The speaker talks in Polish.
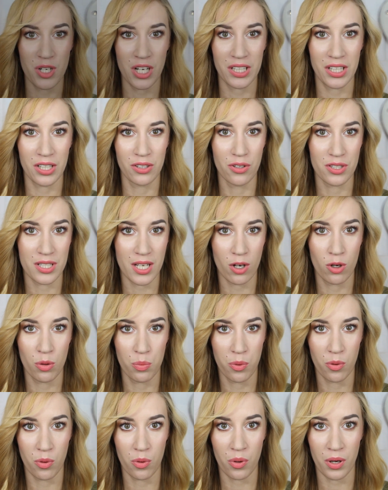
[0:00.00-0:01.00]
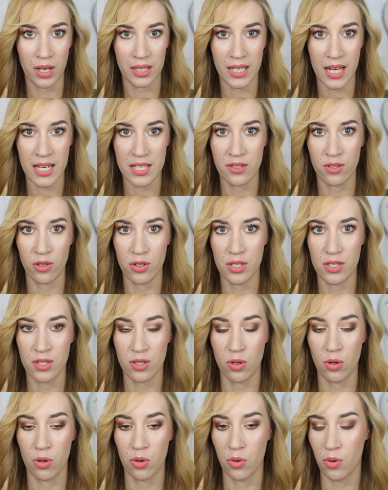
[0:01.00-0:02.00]
przejdę do zakupu na
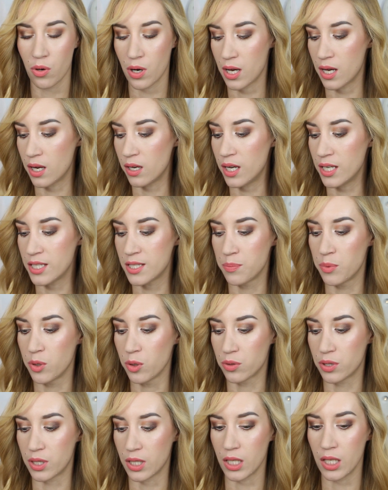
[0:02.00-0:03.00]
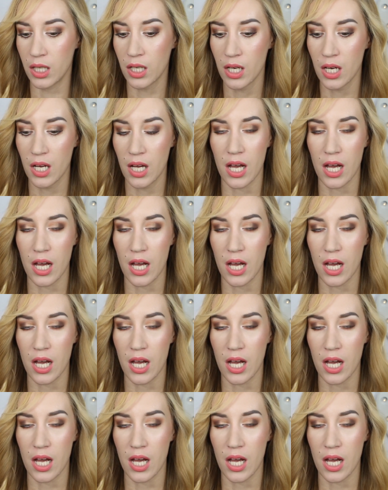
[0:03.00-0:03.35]
stoisku Let's Beauty,